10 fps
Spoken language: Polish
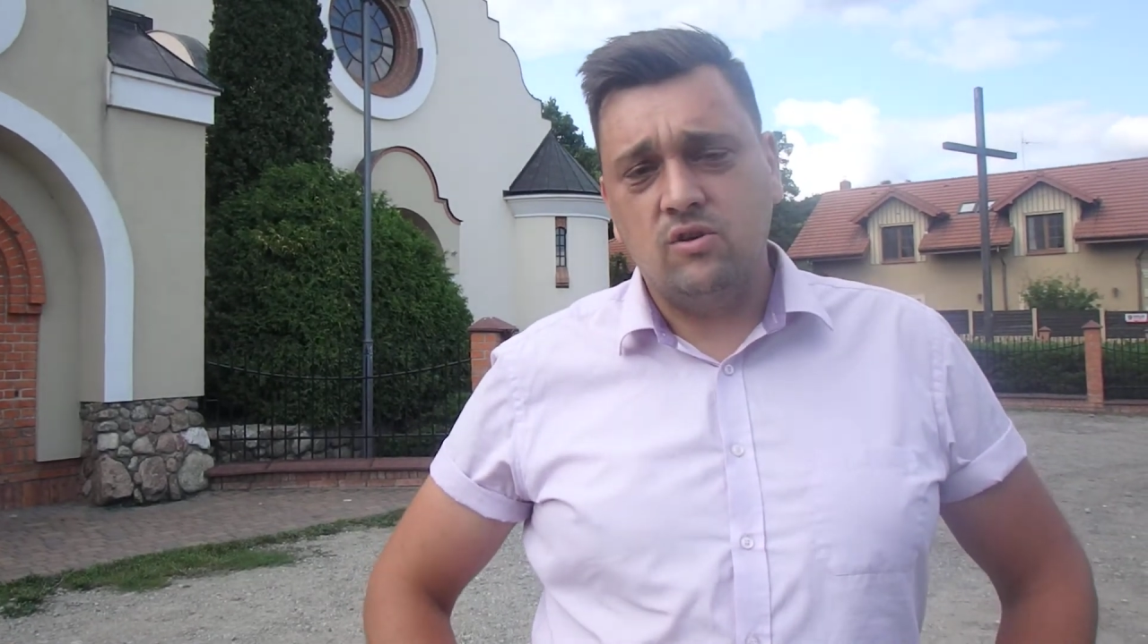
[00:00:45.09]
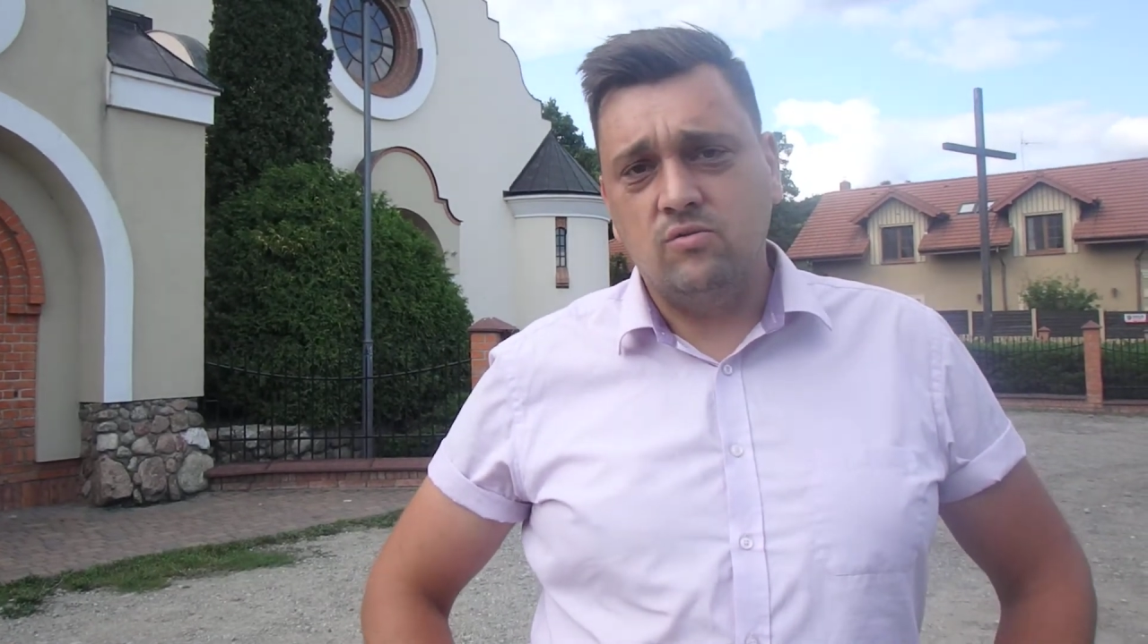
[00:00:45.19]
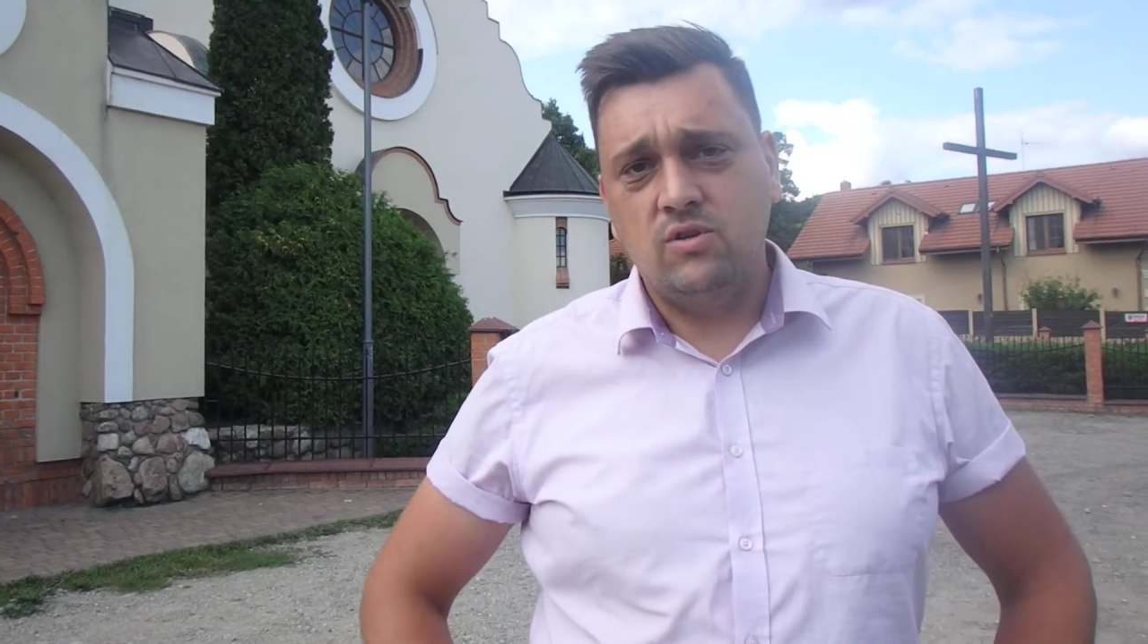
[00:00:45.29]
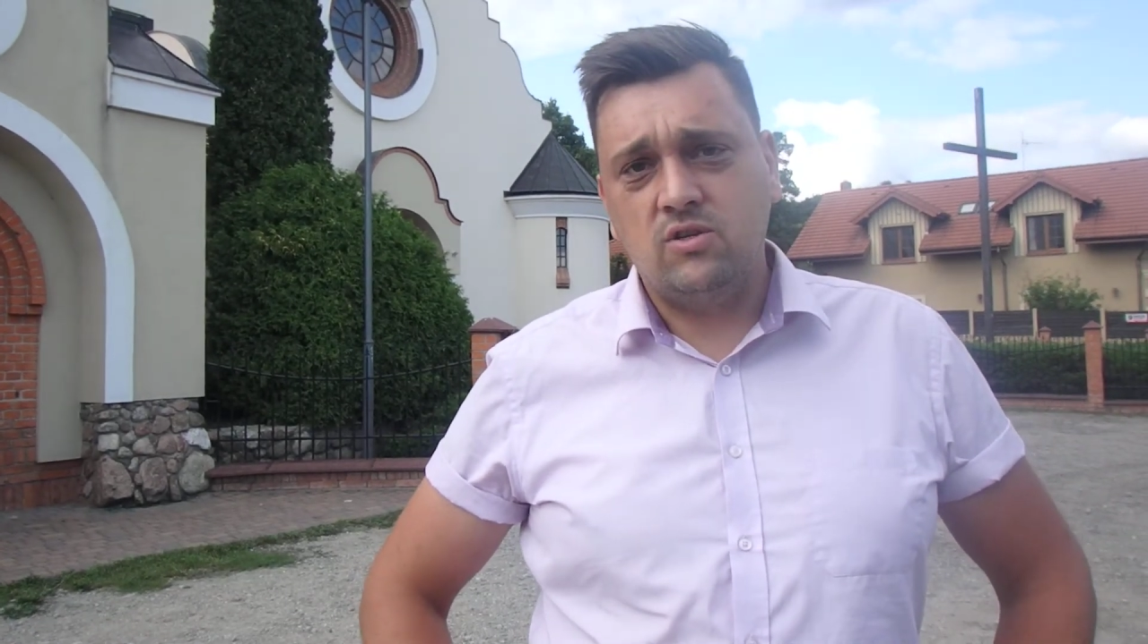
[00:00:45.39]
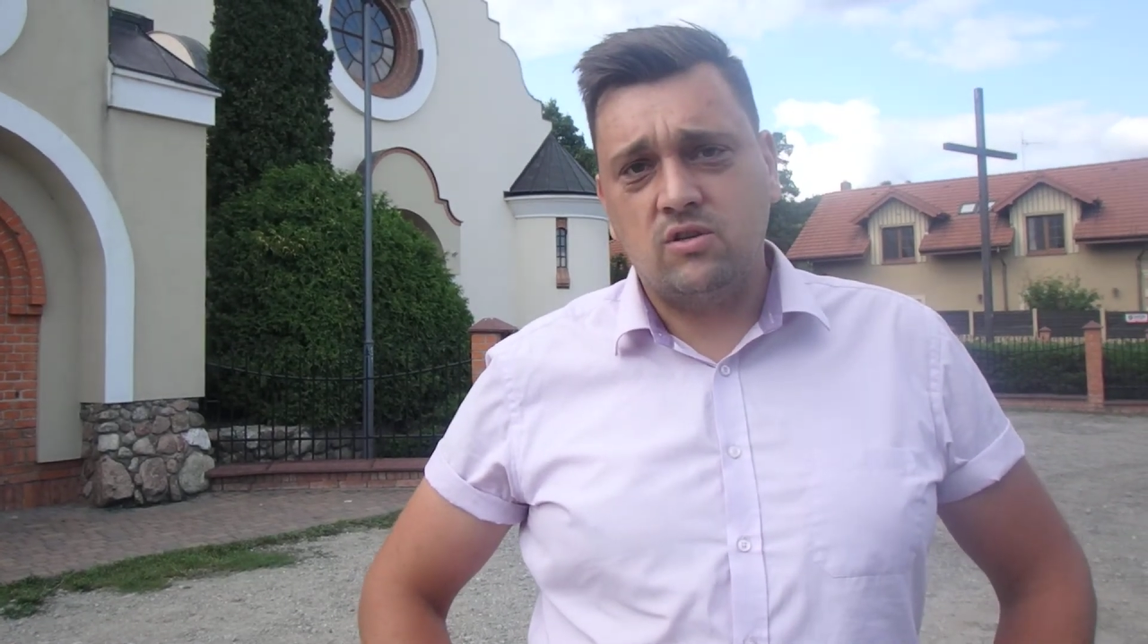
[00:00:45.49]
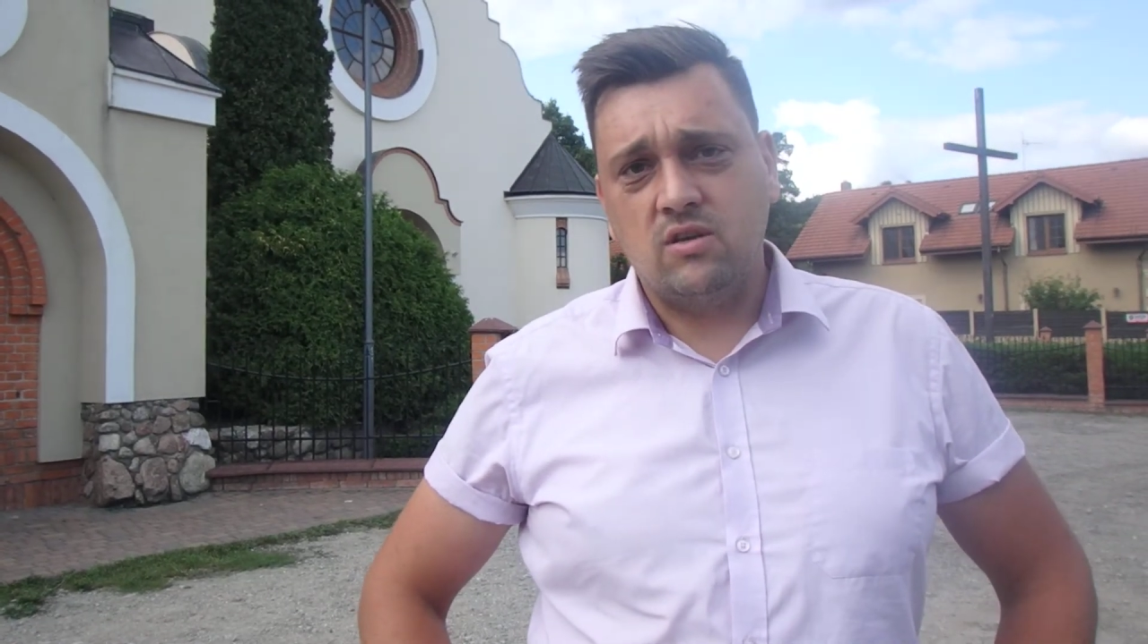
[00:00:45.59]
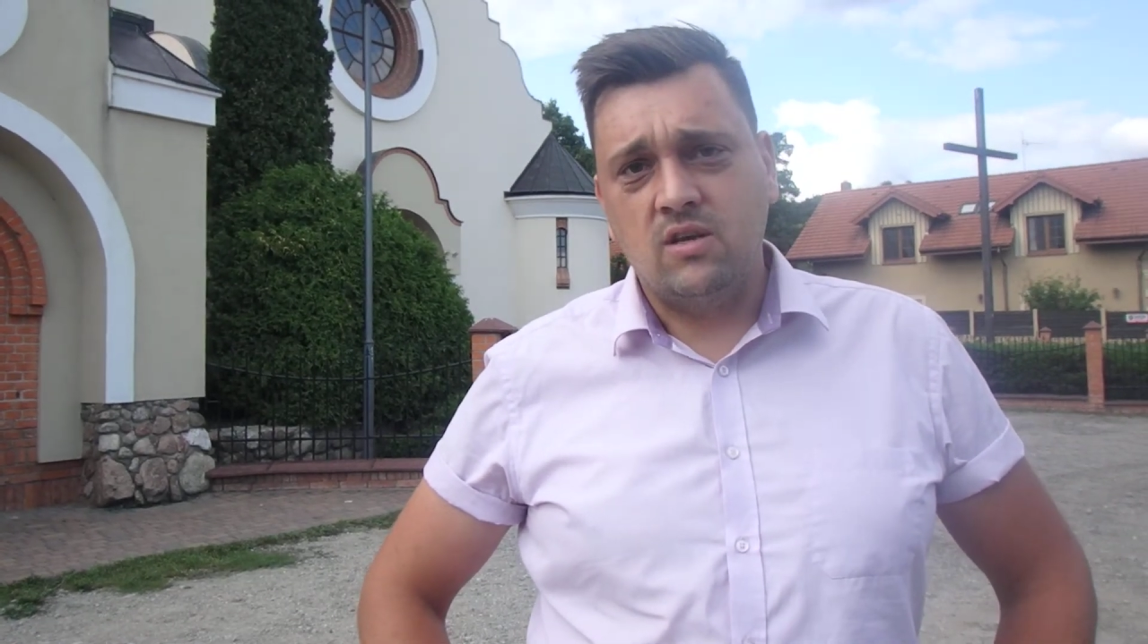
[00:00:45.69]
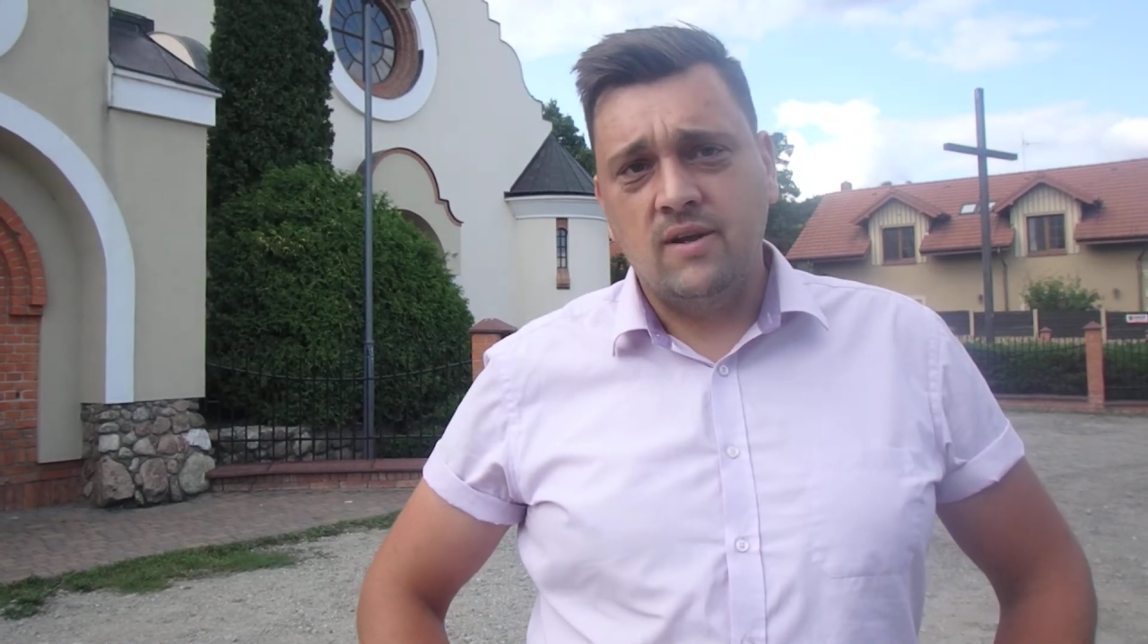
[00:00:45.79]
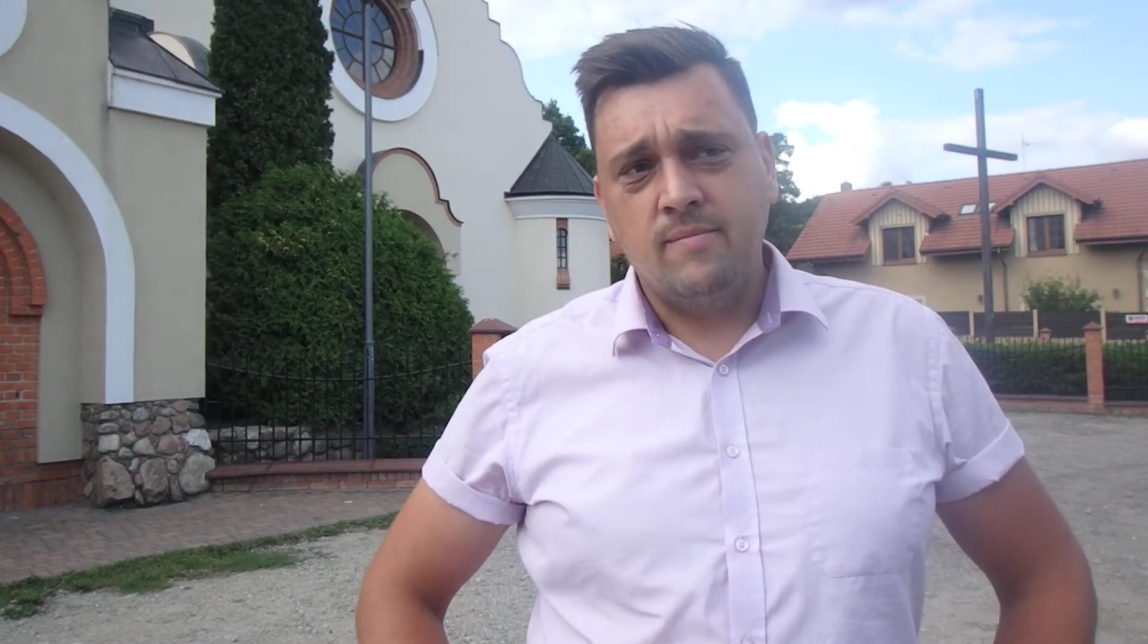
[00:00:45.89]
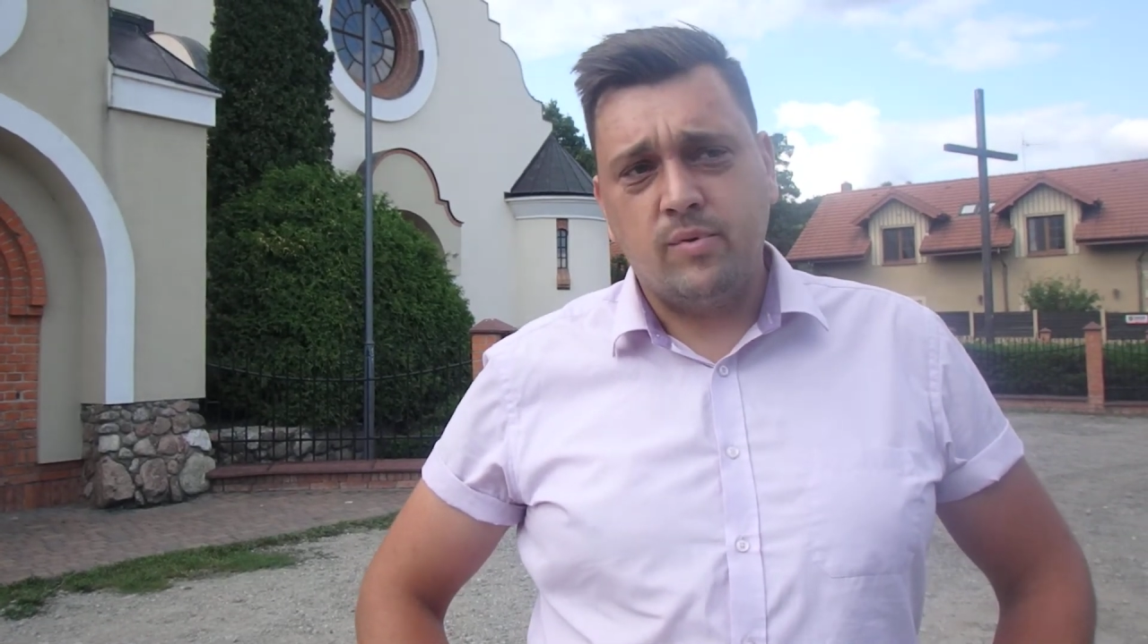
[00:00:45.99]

o uliczki